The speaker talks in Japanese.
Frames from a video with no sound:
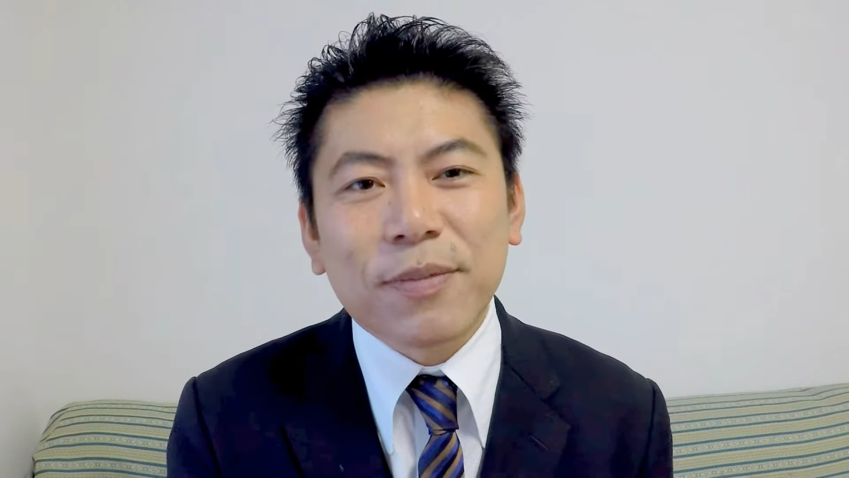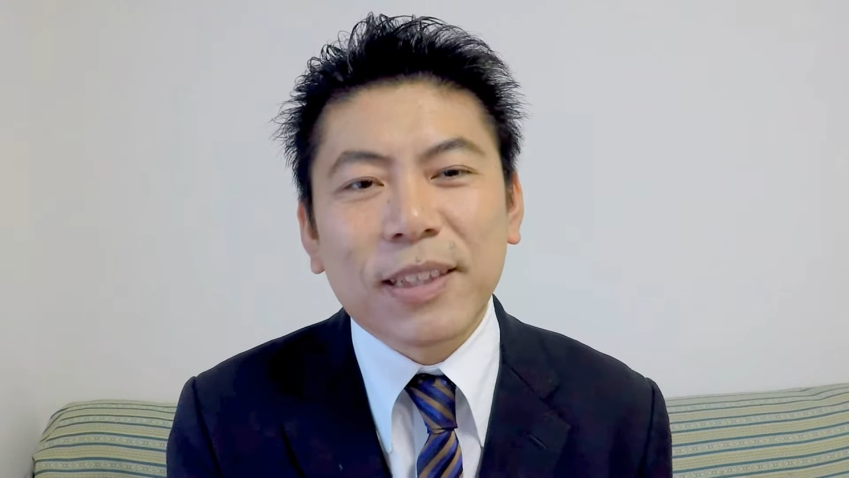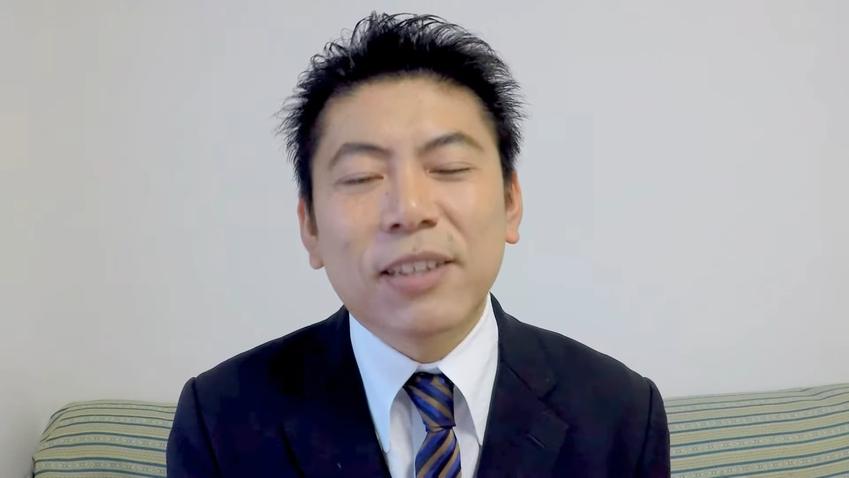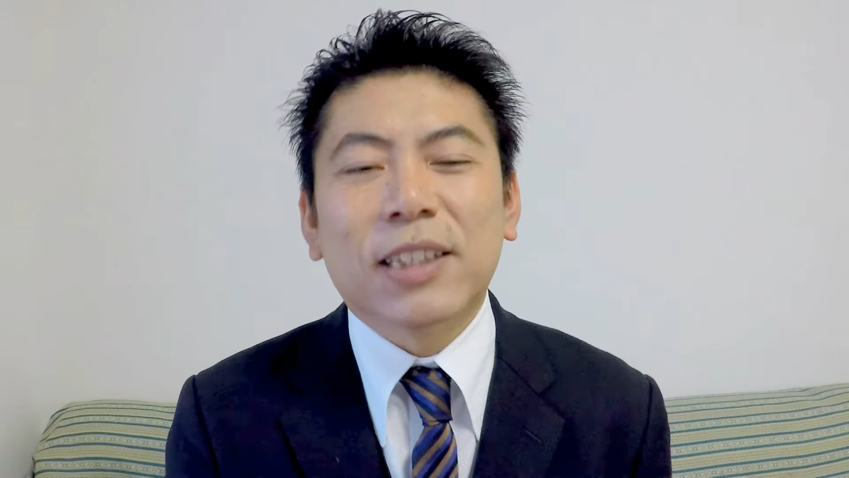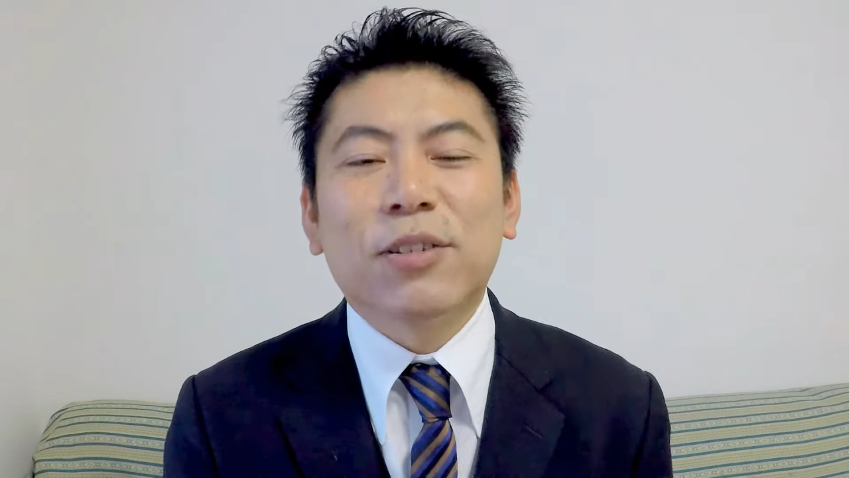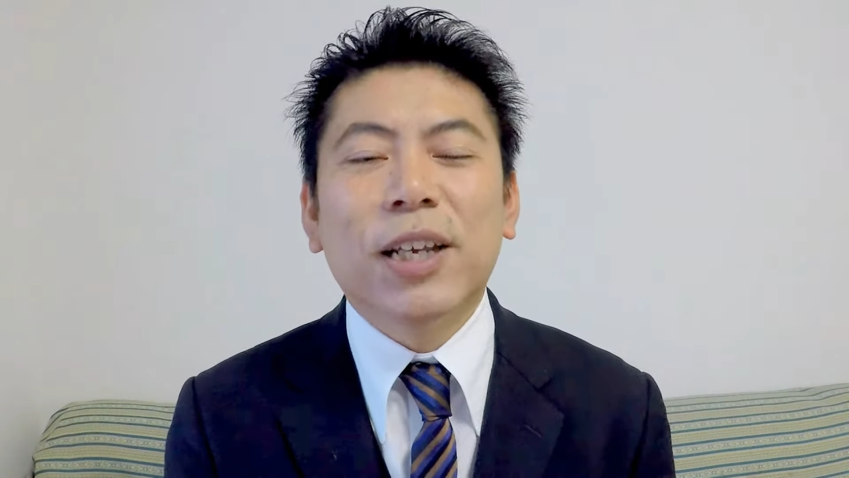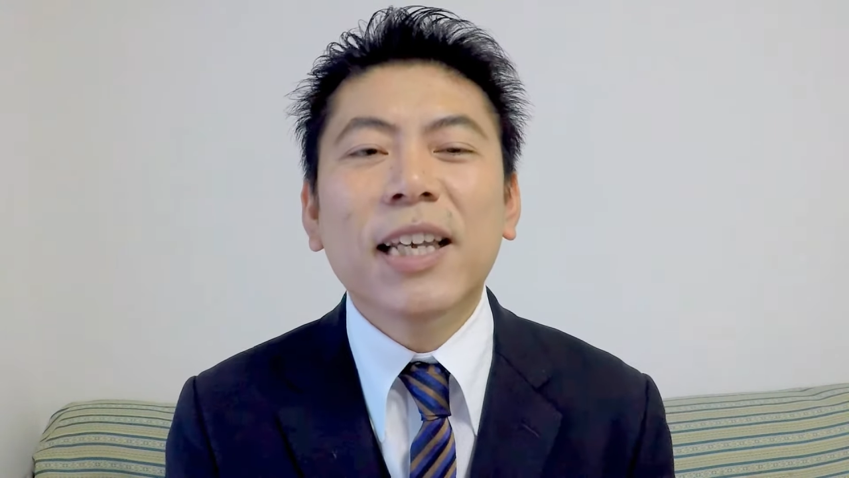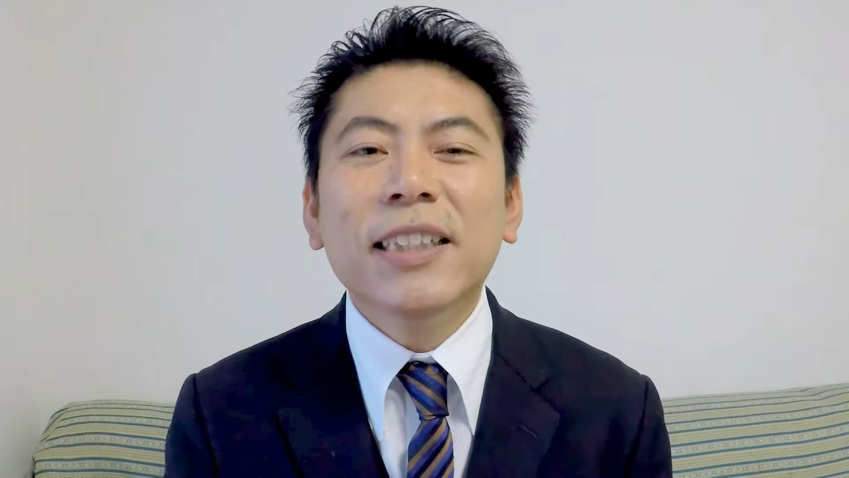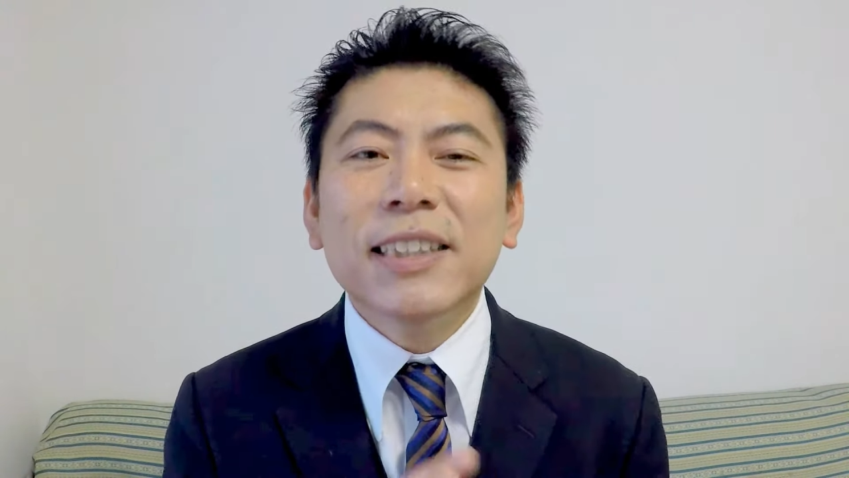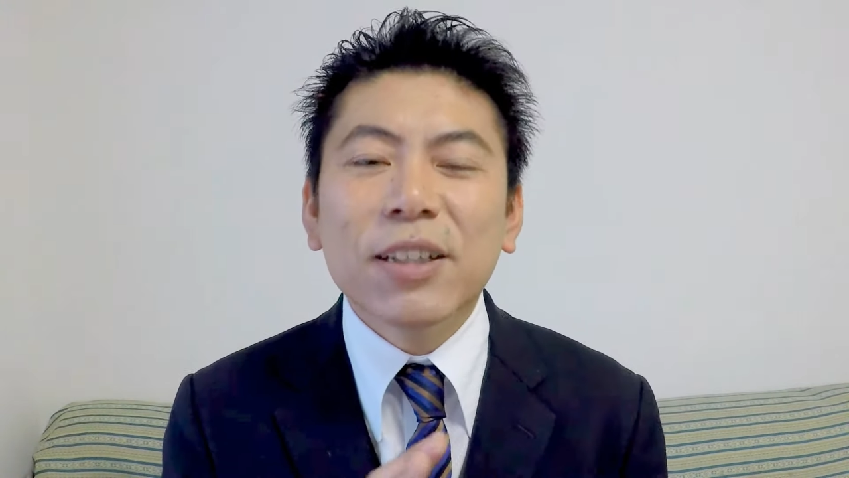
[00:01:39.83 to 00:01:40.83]
なのでその
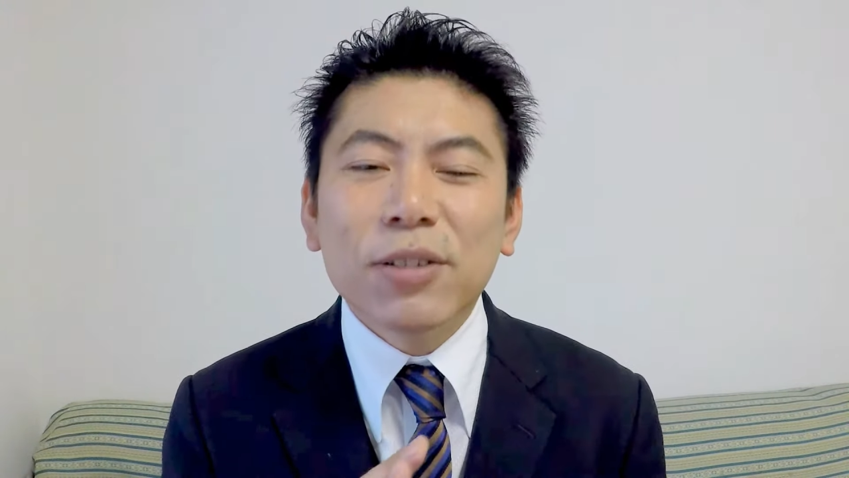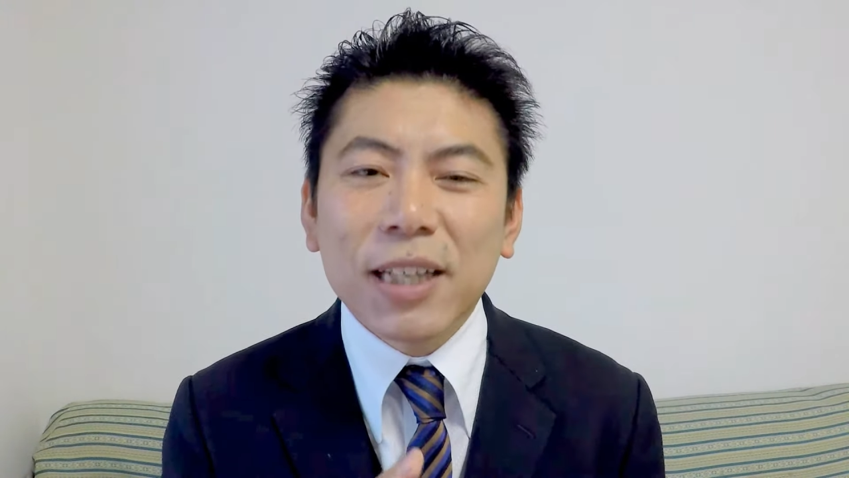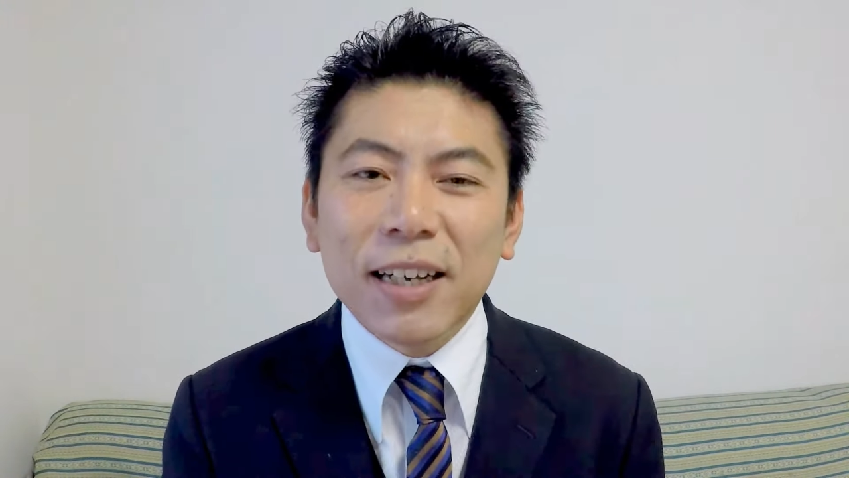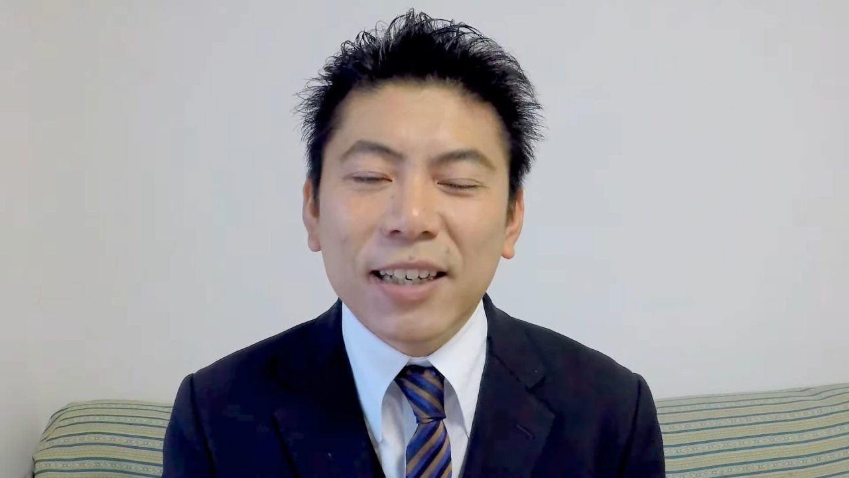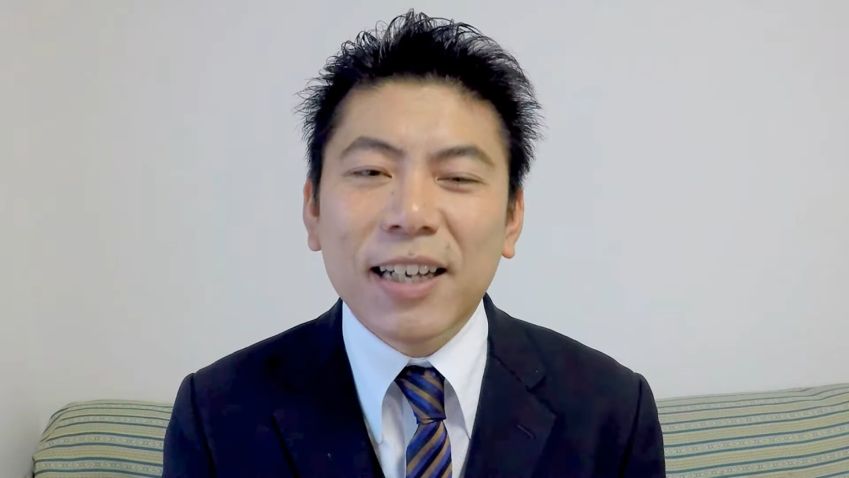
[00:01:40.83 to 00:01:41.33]
衛生を考